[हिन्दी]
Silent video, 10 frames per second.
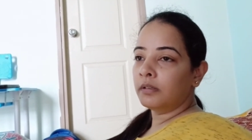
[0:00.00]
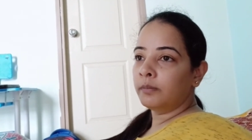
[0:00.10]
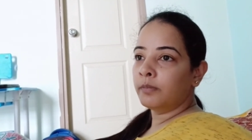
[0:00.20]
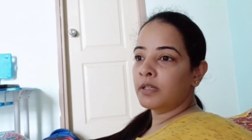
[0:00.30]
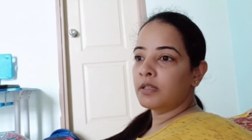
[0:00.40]

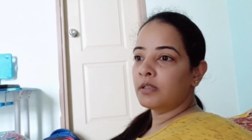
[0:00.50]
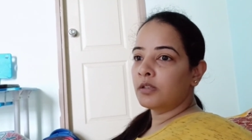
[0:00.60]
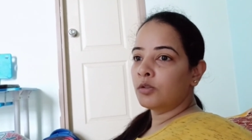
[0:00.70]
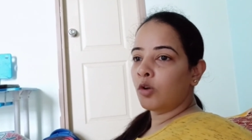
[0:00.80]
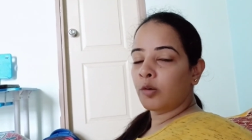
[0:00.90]
बस
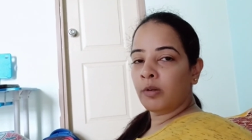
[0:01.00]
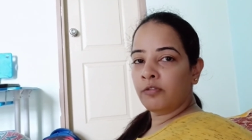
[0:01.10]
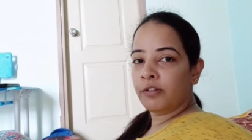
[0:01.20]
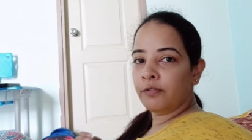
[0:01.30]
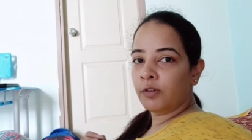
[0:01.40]
नॉर्मल
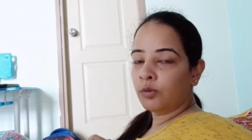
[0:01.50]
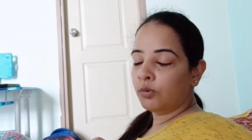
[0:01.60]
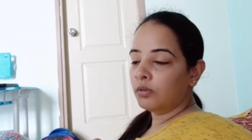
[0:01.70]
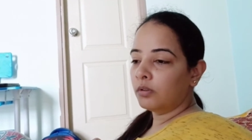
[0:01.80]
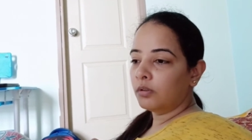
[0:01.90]
फीवर हो
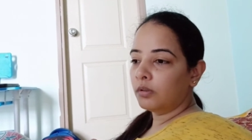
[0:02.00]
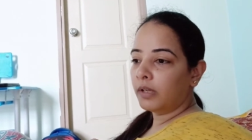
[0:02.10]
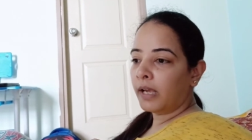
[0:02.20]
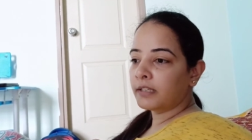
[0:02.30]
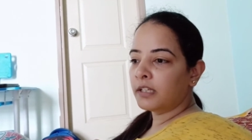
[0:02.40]

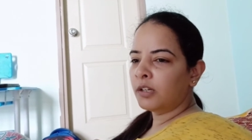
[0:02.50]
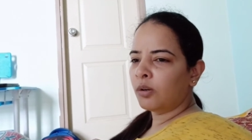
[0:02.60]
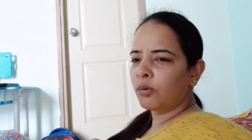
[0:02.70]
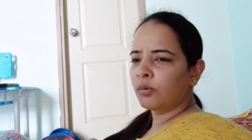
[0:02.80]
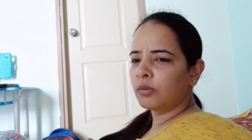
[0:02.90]
ऐसे ना
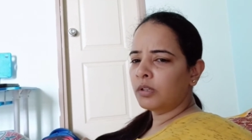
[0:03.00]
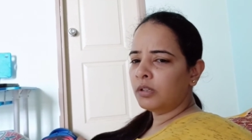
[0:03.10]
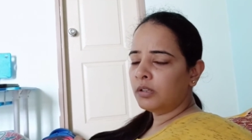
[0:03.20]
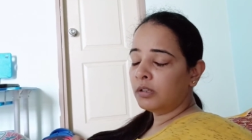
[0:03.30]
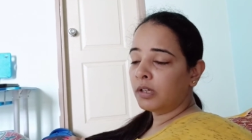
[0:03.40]
हो
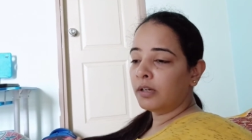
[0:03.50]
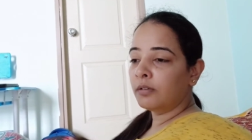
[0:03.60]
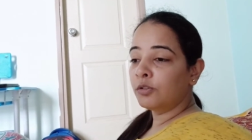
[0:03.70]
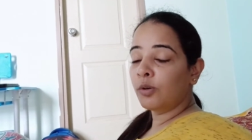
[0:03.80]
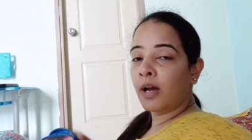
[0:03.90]
कि
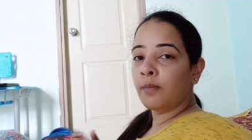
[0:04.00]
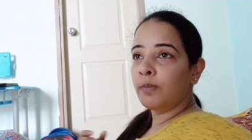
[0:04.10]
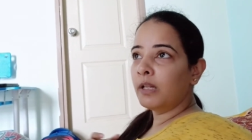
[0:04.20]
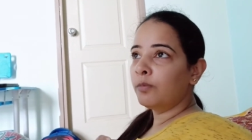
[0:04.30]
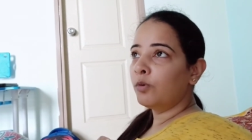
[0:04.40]
यार जो आ,
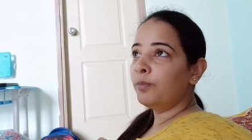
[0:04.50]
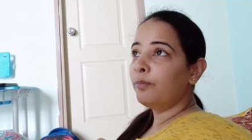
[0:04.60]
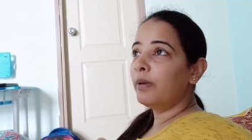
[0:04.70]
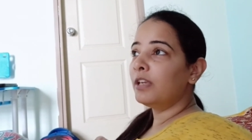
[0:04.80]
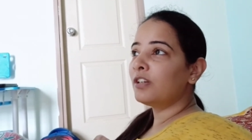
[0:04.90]
मतलब कोई
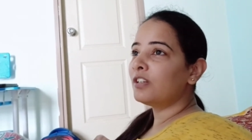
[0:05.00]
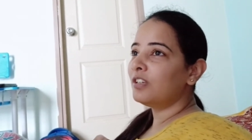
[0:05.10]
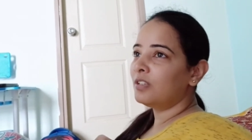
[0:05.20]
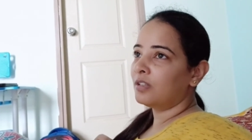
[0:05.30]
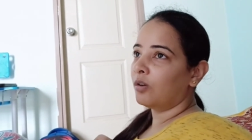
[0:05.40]
मेजर
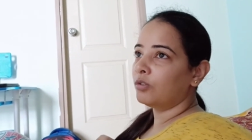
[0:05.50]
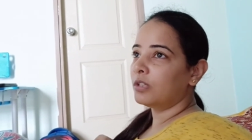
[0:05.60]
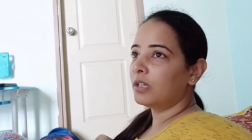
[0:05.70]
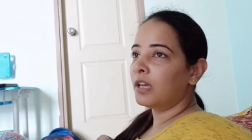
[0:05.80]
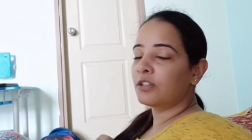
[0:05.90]
चीज़ ना हो
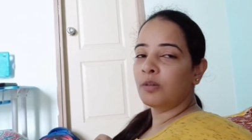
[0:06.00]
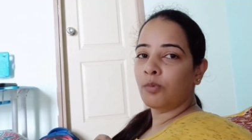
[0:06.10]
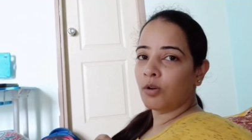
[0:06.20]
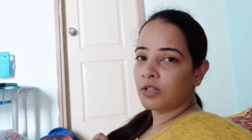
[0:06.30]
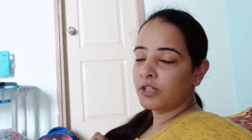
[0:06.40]
जैसे कि आजकल
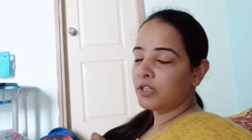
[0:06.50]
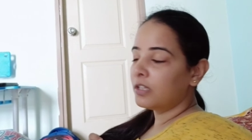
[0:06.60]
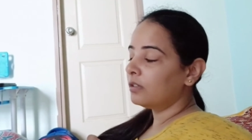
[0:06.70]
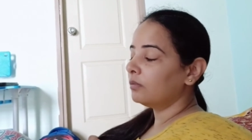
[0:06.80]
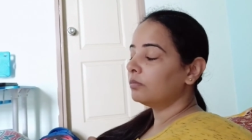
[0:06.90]
बहुत सारी
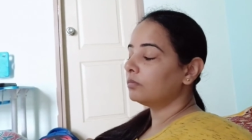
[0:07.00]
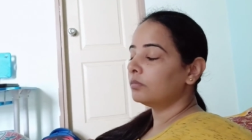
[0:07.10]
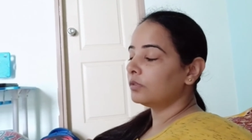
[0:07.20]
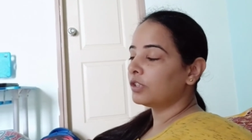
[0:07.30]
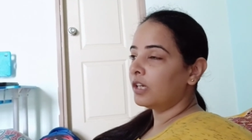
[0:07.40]
चीज़ें
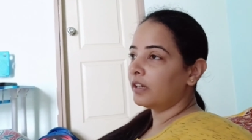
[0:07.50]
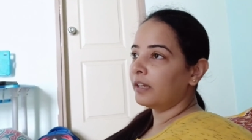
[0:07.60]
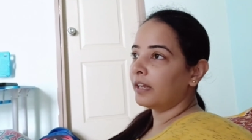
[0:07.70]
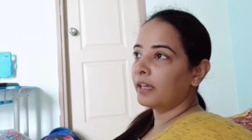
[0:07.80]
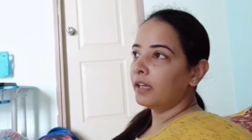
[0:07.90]
चल रही
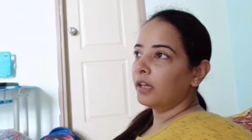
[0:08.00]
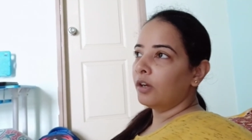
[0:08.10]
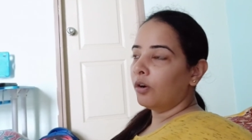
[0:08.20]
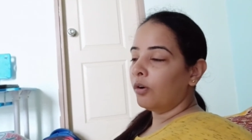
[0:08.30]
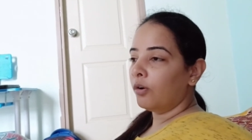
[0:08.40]
हैं
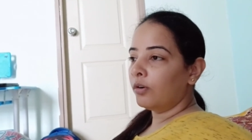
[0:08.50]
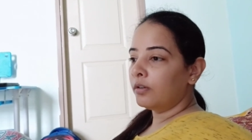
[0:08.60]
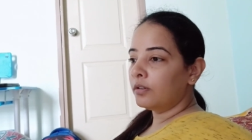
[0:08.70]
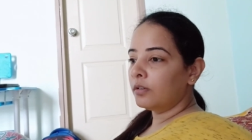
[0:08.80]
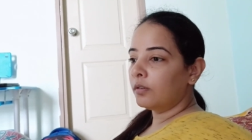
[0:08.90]

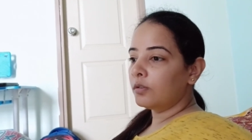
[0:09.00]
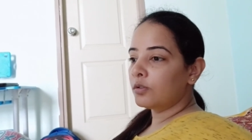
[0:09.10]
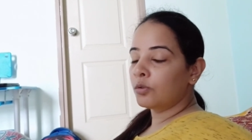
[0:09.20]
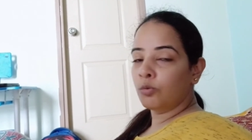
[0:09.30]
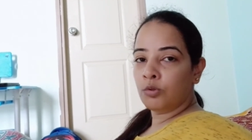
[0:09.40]
और
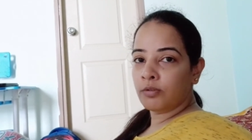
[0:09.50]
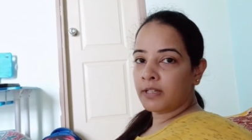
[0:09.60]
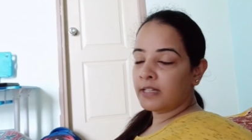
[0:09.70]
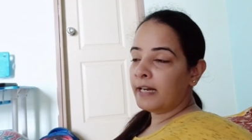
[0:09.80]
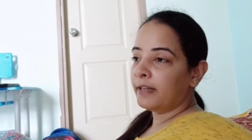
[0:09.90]
स्कूल्स
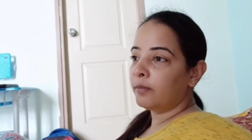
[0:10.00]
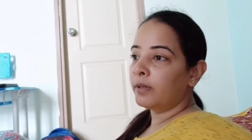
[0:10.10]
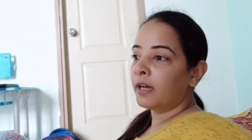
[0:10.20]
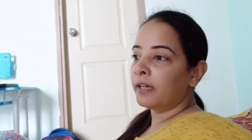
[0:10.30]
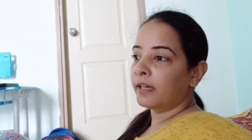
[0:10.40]
वैसे लेटर भी
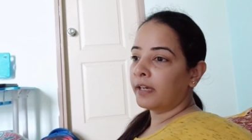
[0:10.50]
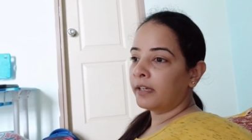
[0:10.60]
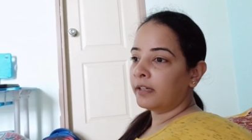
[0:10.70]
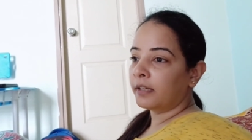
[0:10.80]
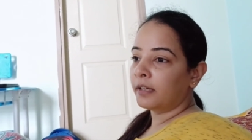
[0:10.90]
आए
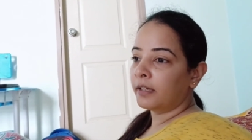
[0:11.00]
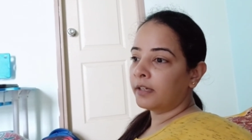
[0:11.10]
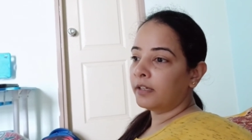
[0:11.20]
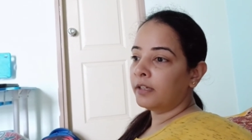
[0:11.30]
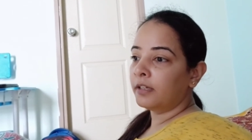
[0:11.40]
हैं कि
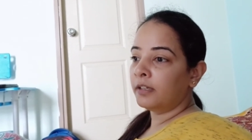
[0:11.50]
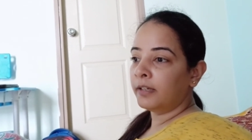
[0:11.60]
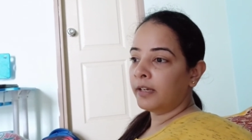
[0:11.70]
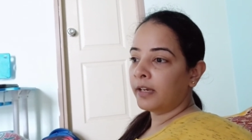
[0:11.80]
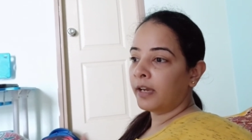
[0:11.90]
कि
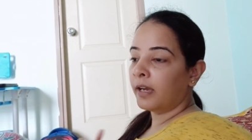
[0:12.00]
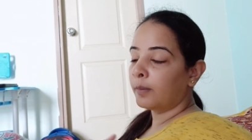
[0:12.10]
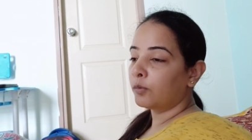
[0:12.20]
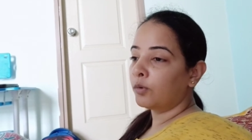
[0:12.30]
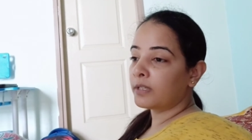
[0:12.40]
ये है
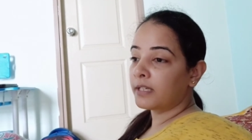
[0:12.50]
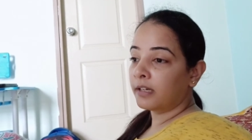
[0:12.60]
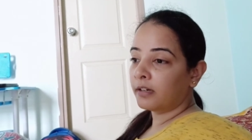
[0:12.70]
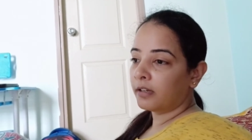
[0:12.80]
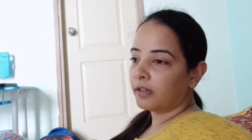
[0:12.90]
आपको ऐसे
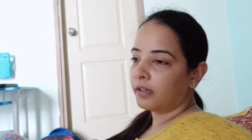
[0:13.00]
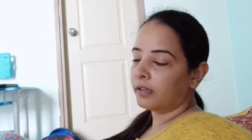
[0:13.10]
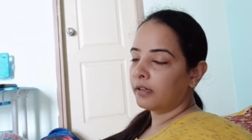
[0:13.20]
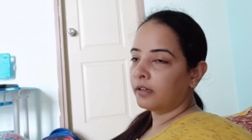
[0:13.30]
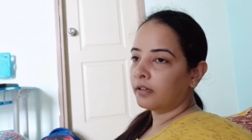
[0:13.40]
करना है
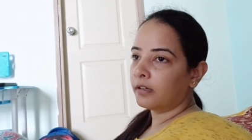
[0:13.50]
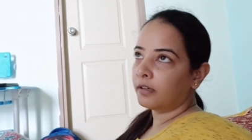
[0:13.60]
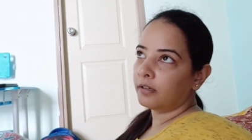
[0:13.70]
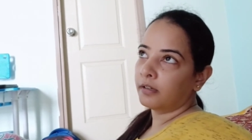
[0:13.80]
ये करना है